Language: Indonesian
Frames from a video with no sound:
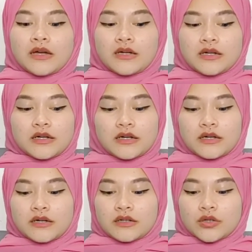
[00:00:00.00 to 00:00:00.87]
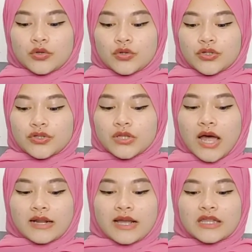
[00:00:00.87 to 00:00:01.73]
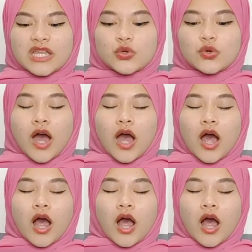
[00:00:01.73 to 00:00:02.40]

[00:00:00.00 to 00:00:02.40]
Uh, terus harganya juga